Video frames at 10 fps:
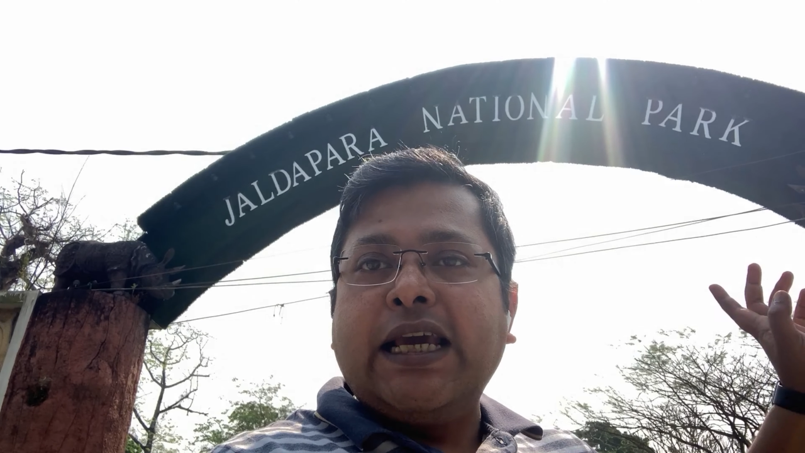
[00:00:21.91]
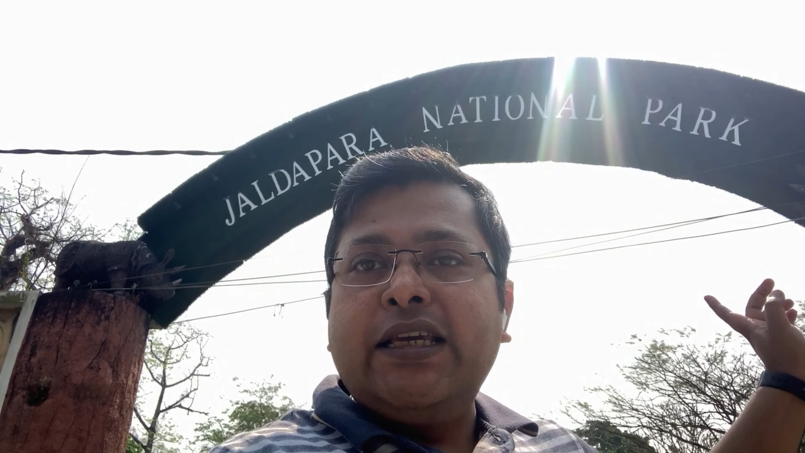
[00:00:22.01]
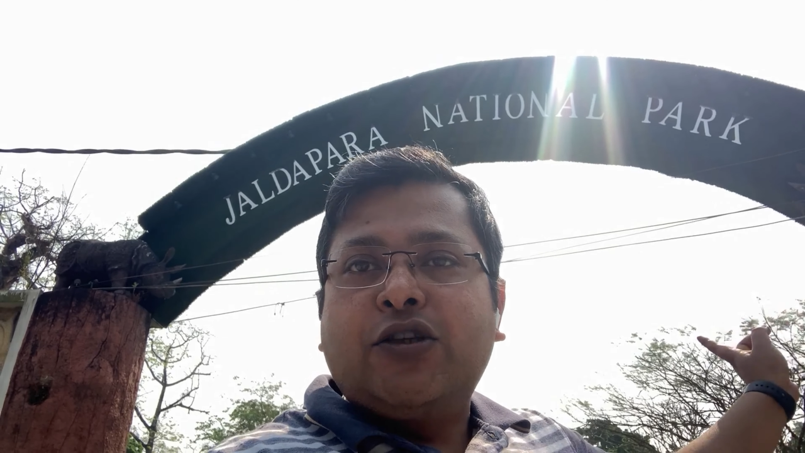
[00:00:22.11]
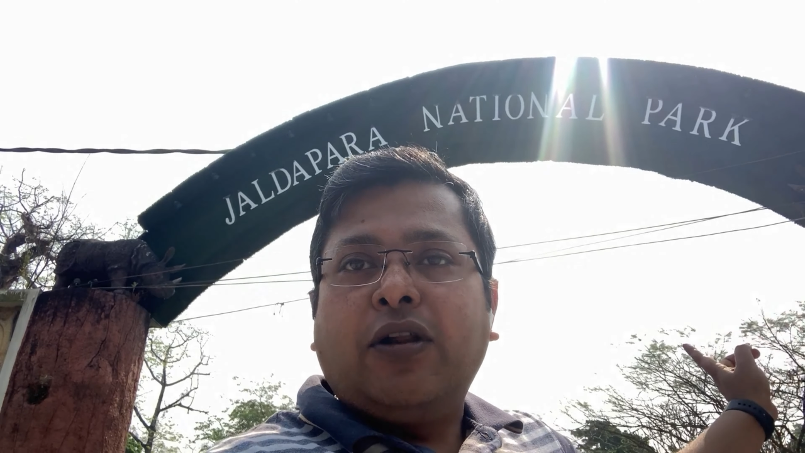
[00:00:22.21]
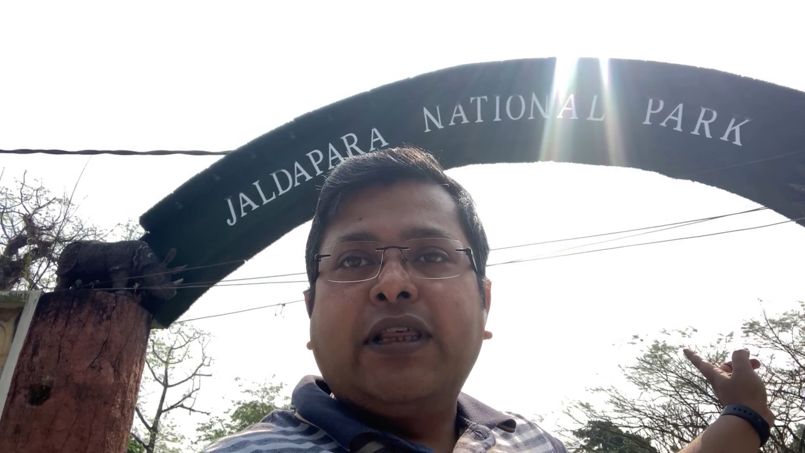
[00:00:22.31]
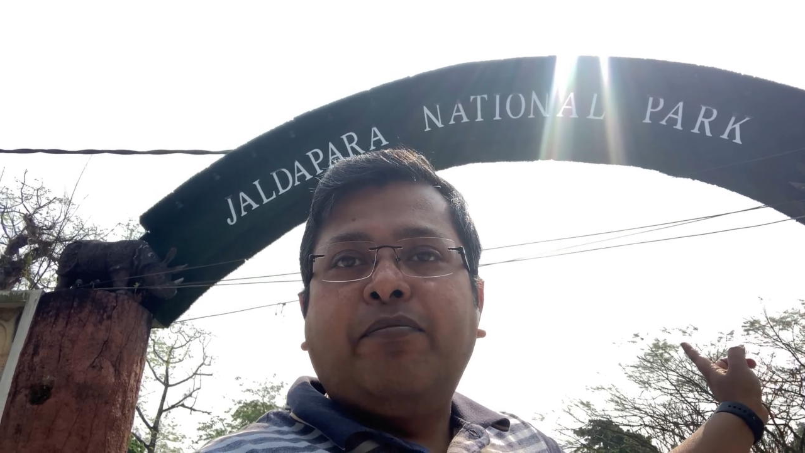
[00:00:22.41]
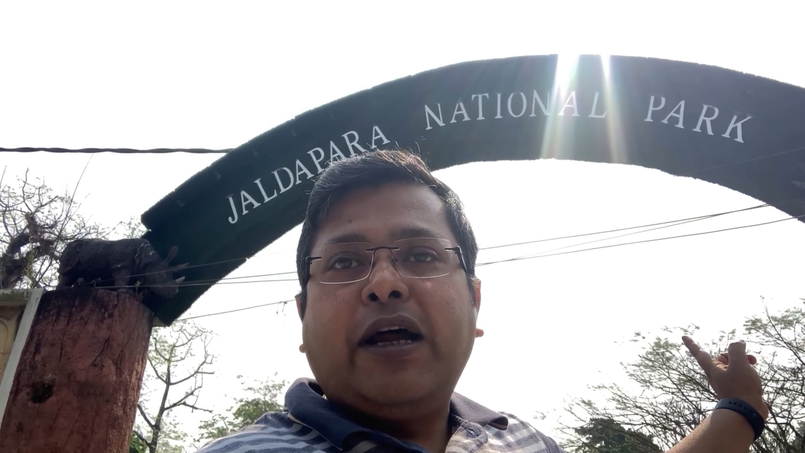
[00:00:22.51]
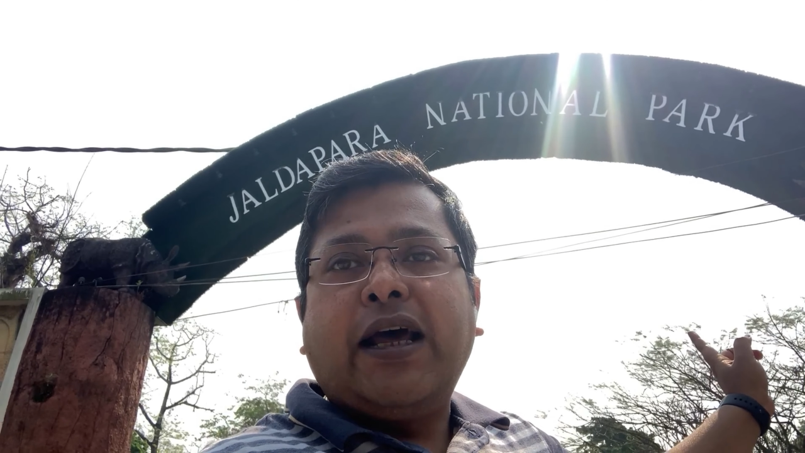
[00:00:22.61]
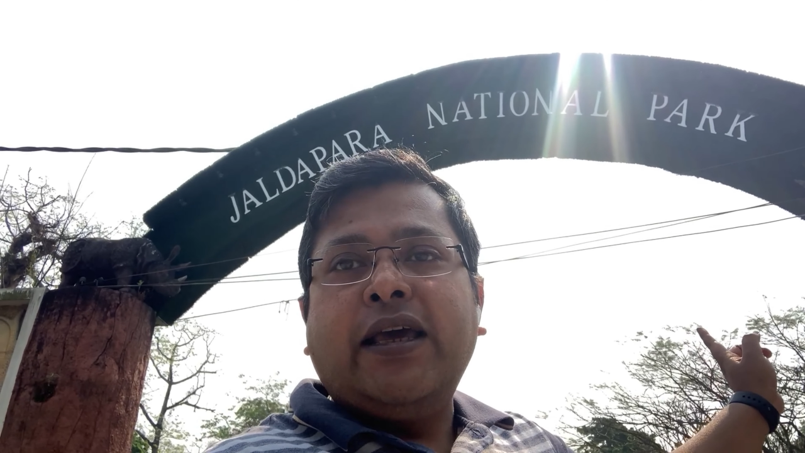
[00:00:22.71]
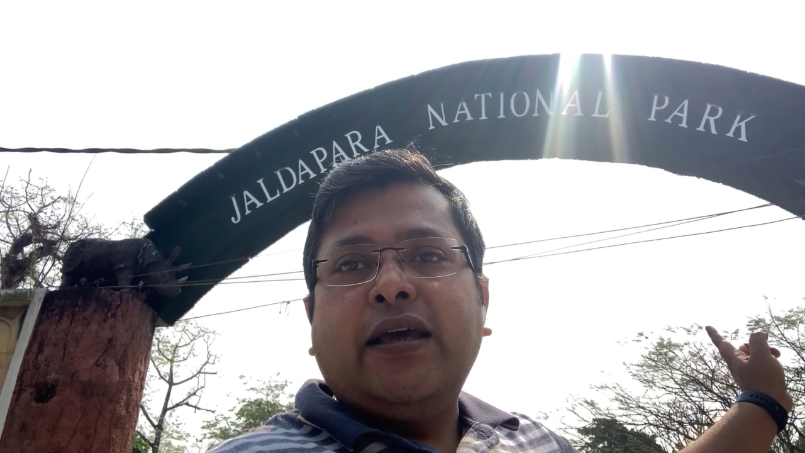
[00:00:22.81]
সেই
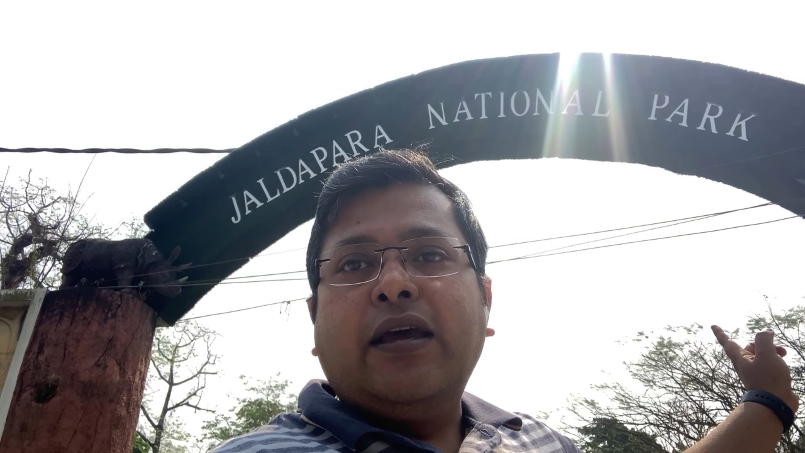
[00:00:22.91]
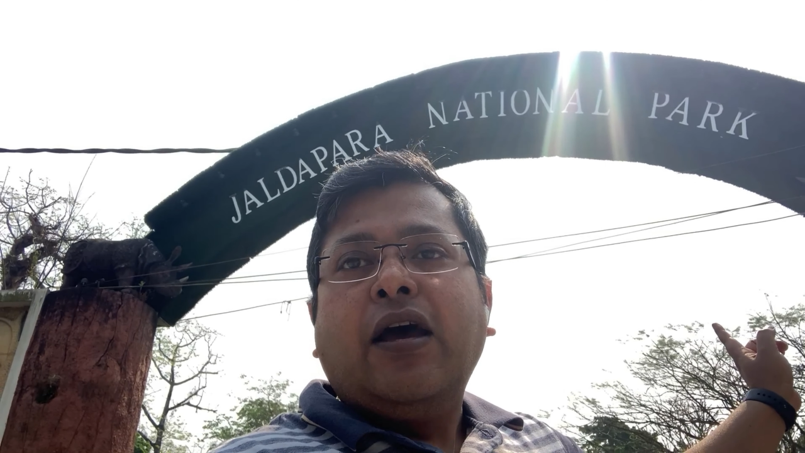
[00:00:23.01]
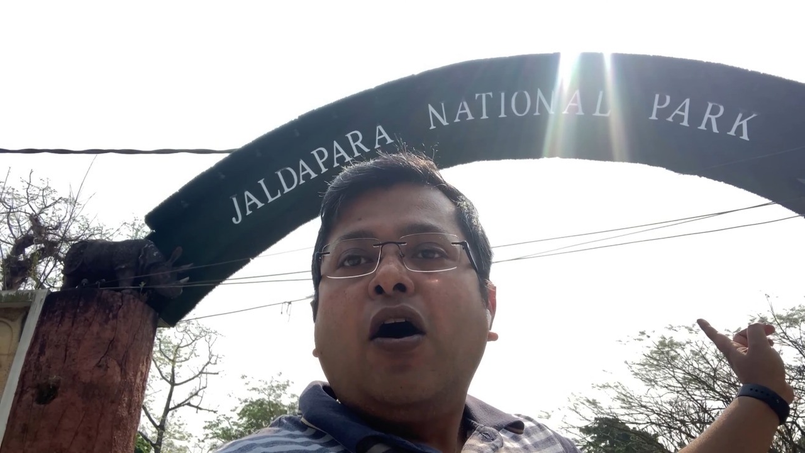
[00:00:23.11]
জলদাপাড়ায়